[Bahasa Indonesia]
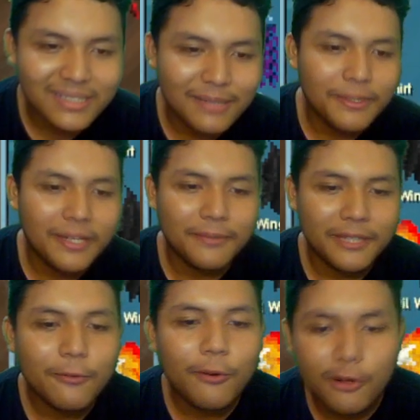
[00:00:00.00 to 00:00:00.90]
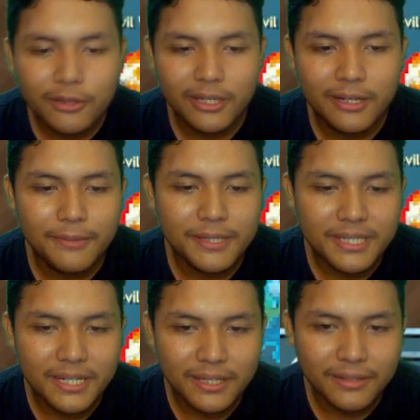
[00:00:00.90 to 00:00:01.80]
Tapi ya penting worth ya
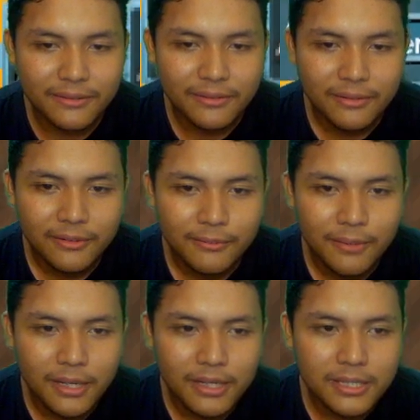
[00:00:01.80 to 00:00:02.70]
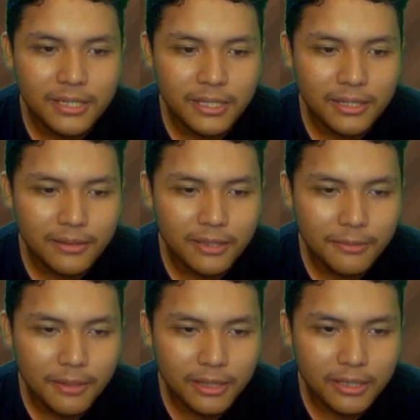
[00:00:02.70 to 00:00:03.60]
bisa gitu maka di sini kalau kita
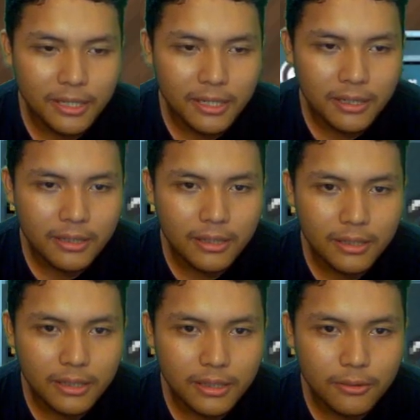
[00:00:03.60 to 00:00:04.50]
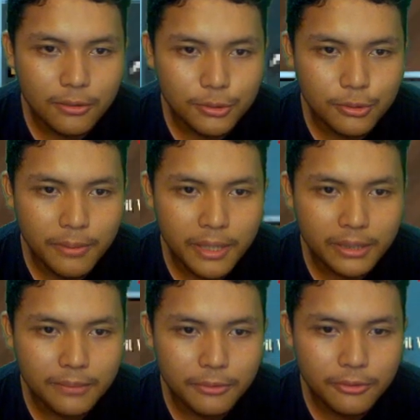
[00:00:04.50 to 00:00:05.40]
perhatikan ada kostum
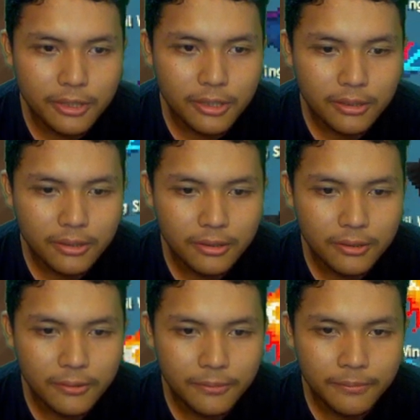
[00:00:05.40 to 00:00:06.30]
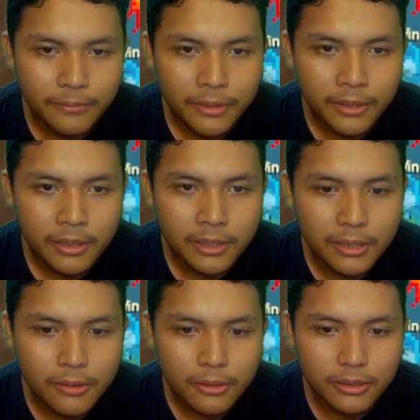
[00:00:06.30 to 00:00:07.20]
item juga ini
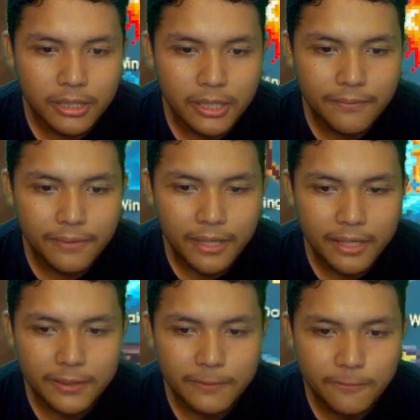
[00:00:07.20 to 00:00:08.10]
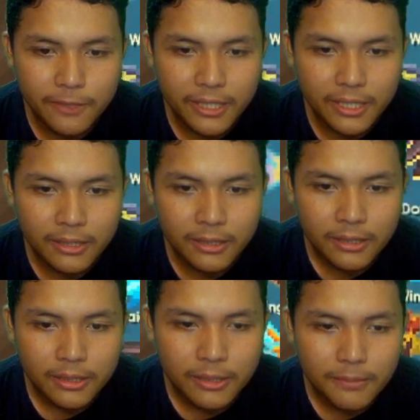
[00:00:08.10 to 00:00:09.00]
golden devil item wing
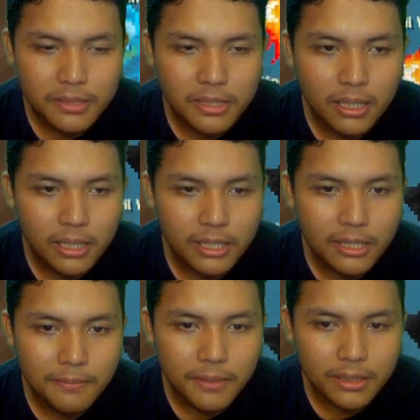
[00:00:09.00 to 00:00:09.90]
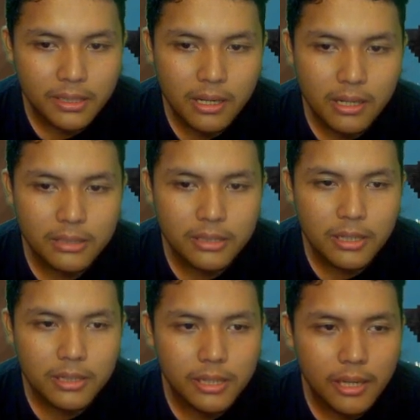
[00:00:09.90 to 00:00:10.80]
yang bisa kalian dapatkan
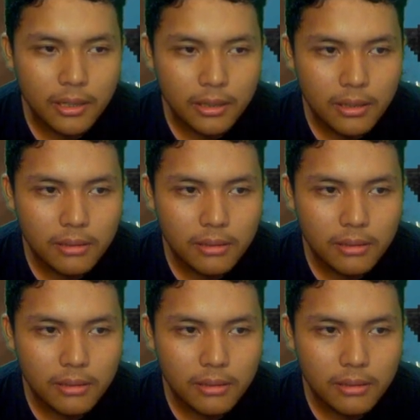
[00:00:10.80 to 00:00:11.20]
dengan cara